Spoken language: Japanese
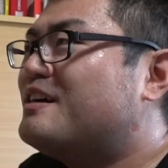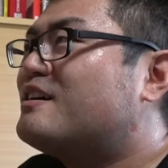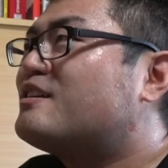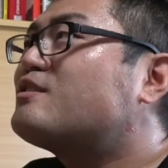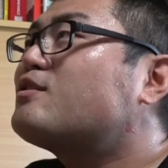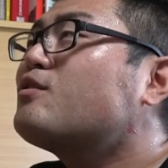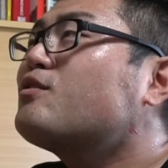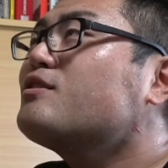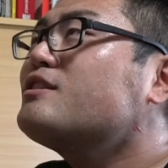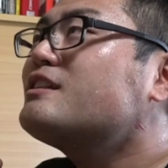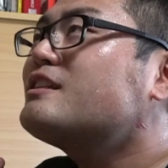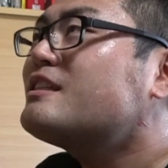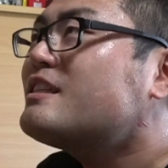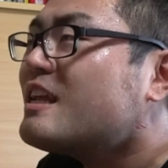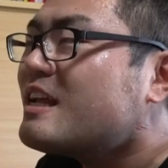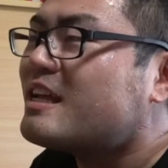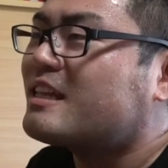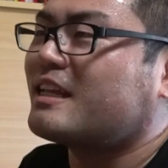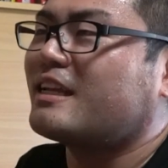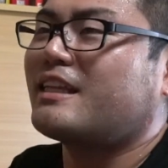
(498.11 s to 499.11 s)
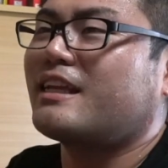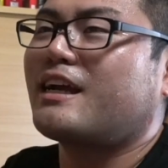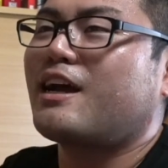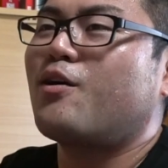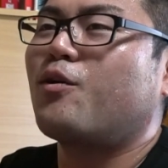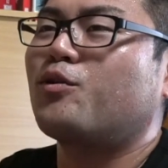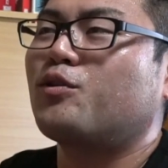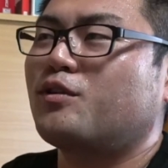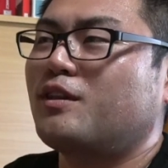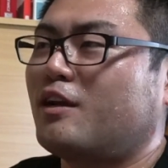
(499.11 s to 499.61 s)
そして戦
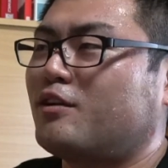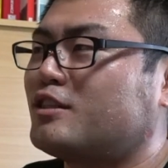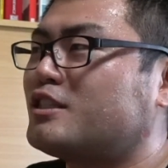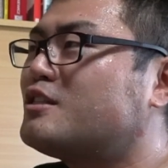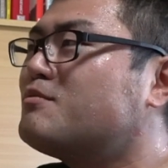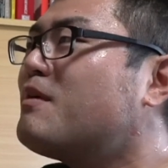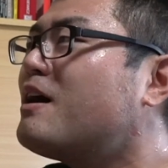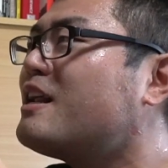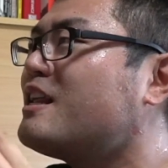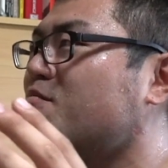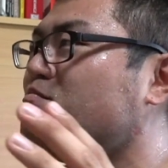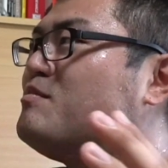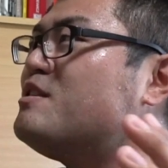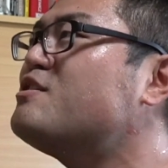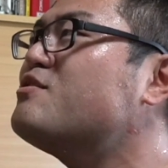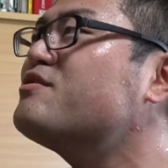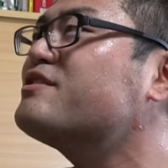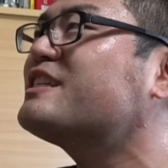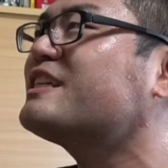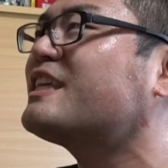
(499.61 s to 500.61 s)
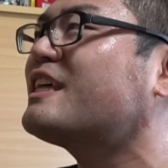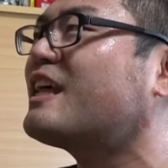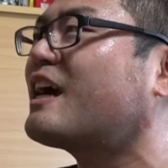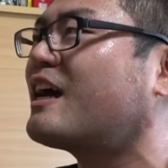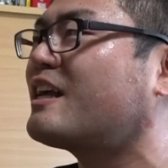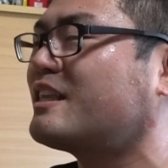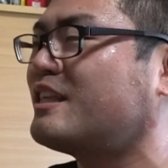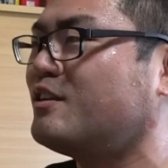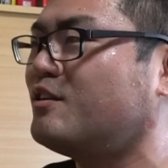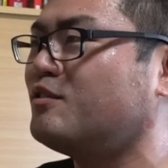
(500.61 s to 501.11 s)
うことになる。つまり、身をして
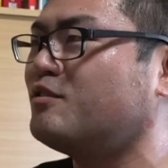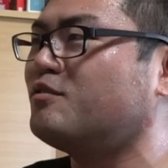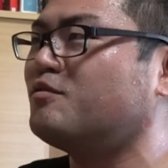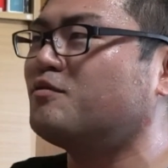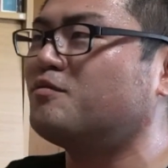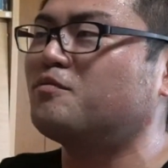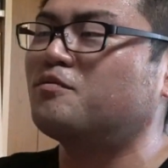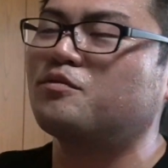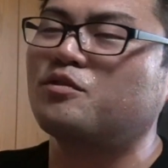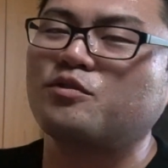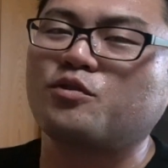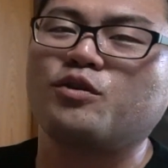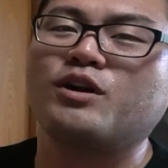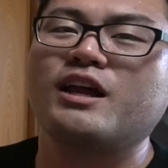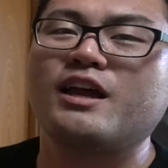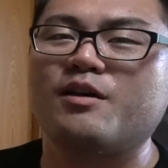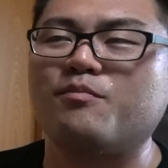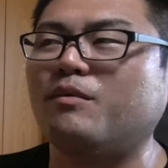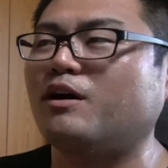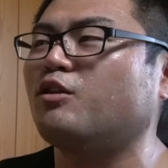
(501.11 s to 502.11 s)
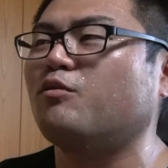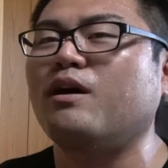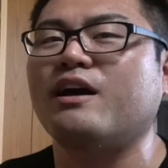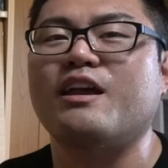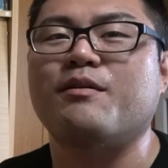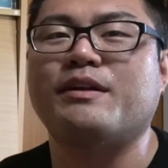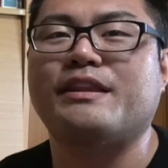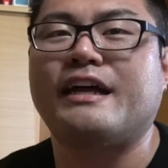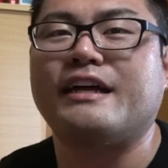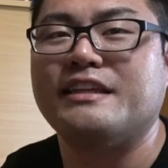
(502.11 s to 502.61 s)
戦ってる。これ、窓
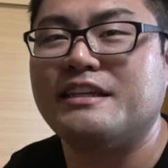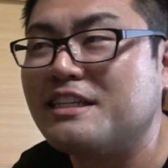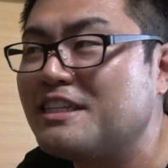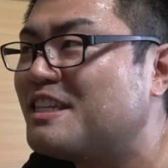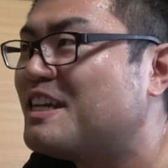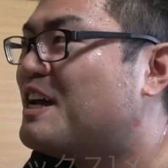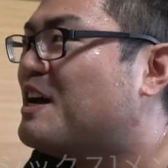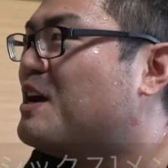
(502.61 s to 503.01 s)
巻きパターンです。